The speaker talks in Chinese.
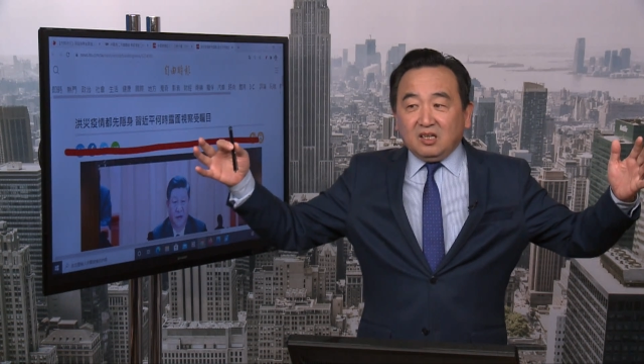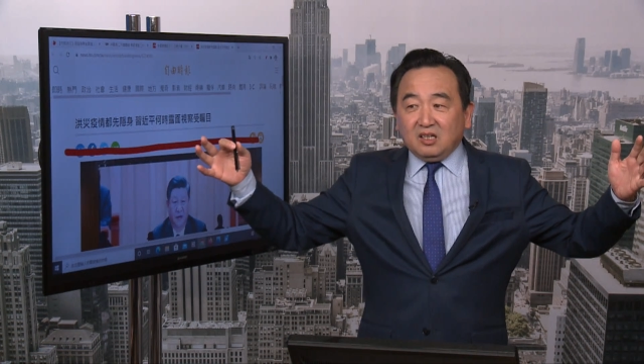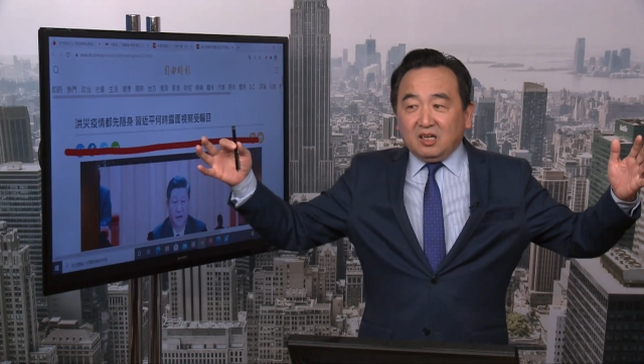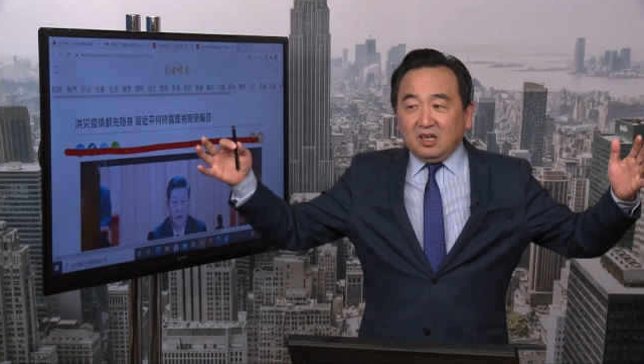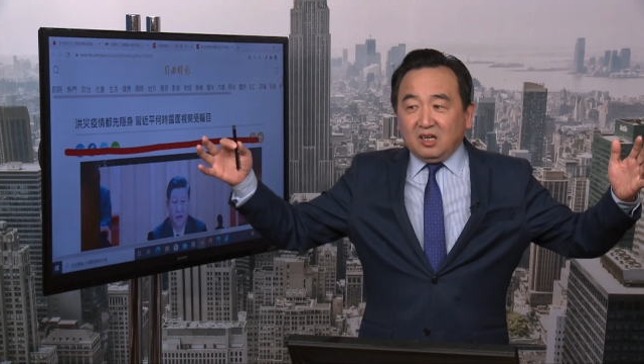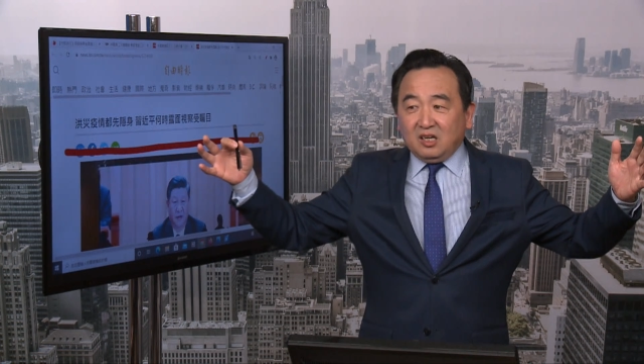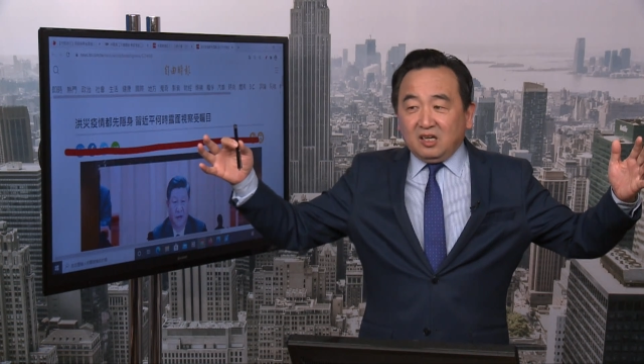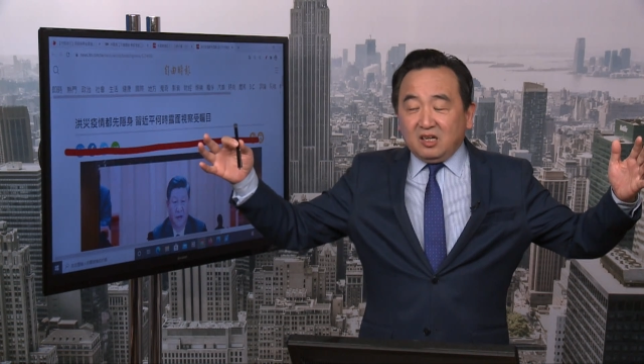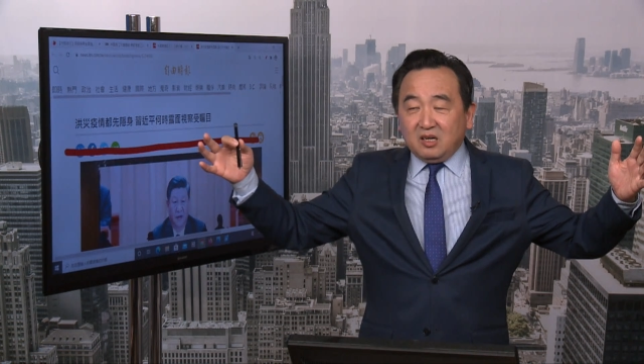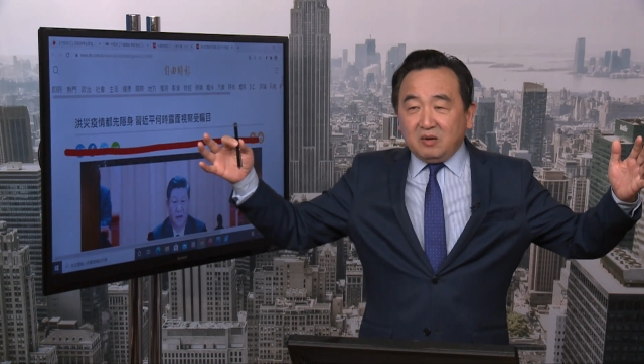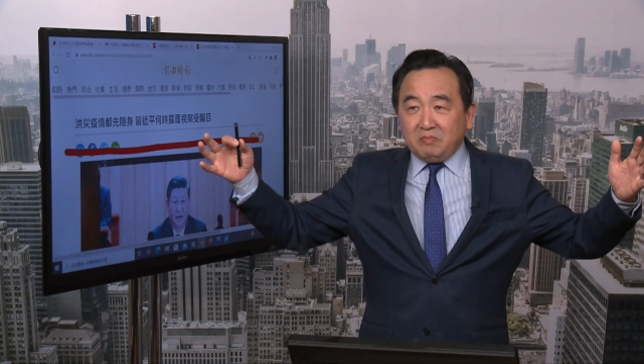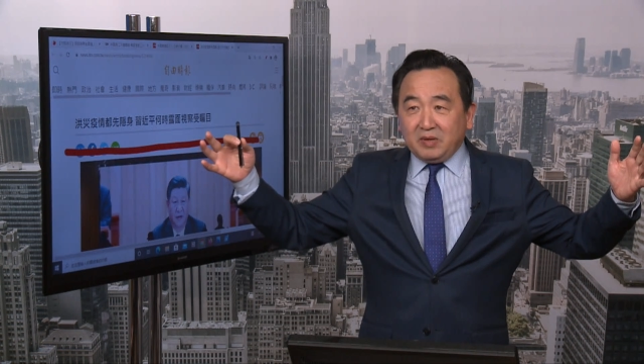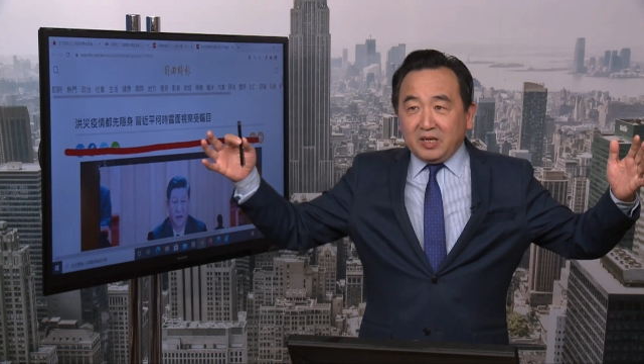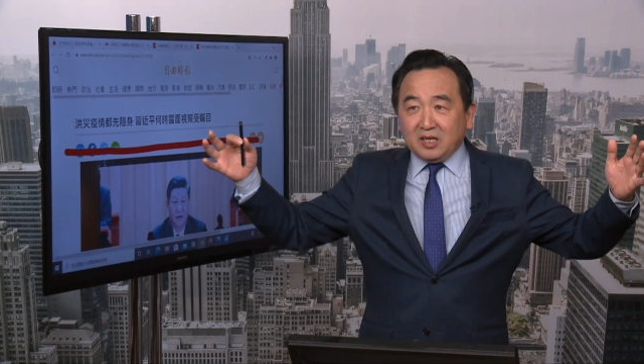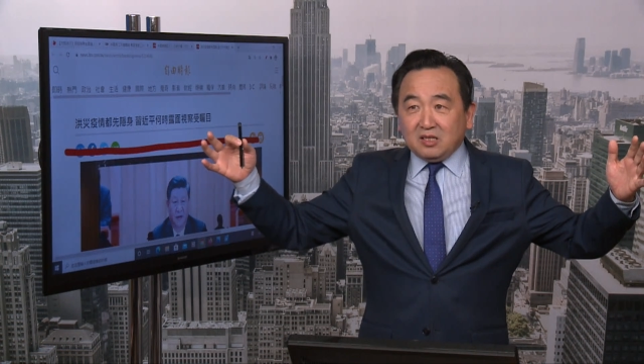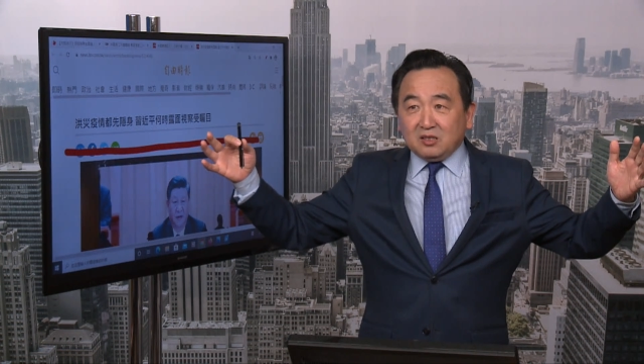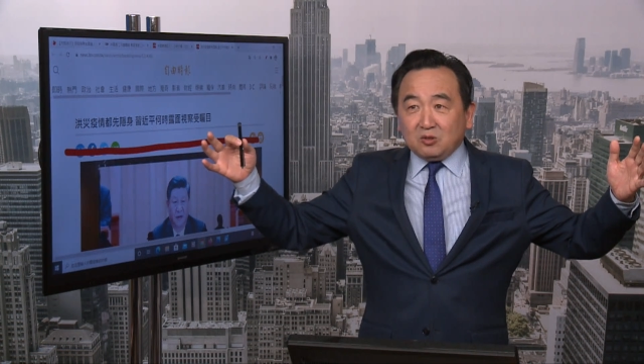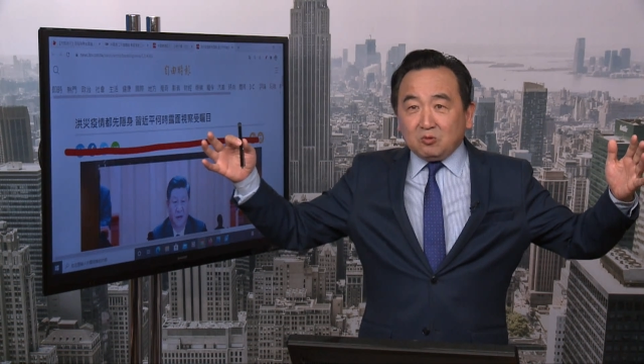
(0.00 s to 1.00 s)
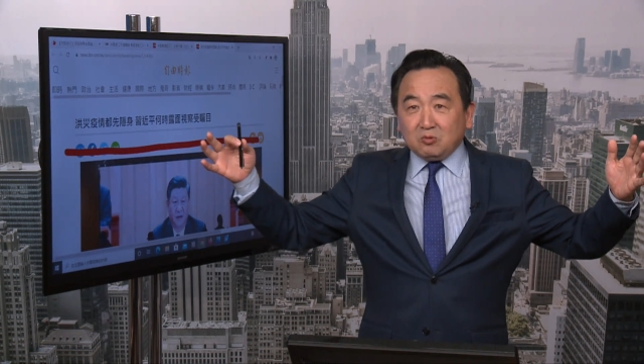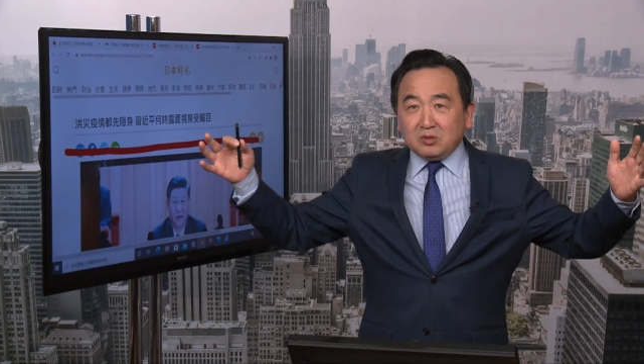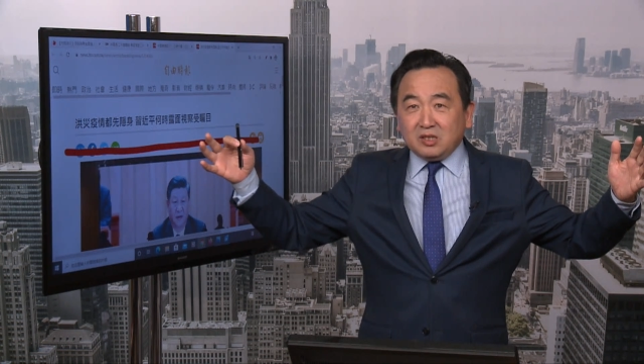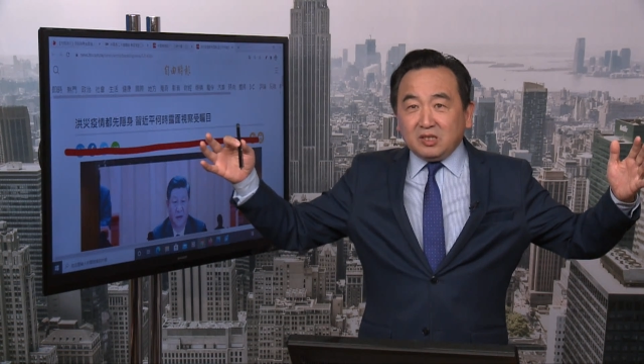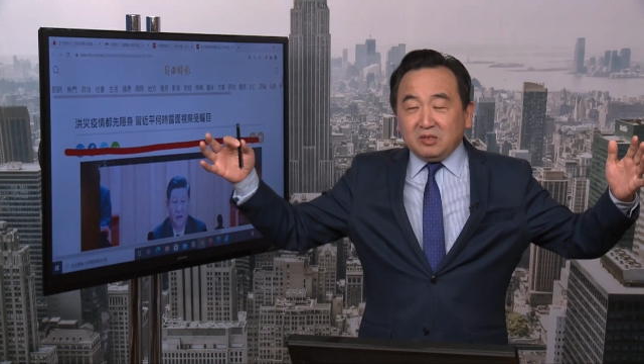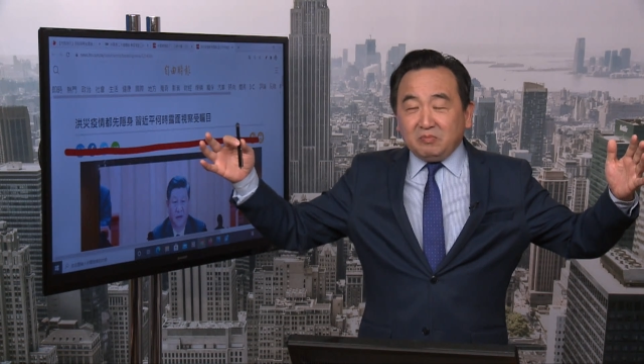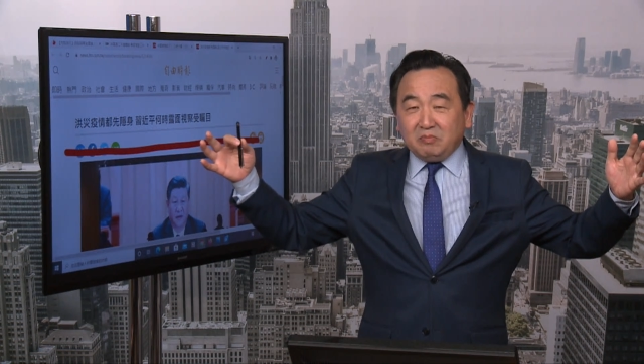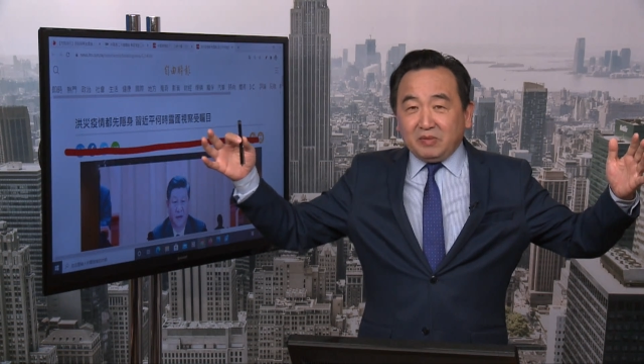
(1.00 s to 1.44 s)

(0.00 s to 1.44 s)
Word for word: 呃，每个东西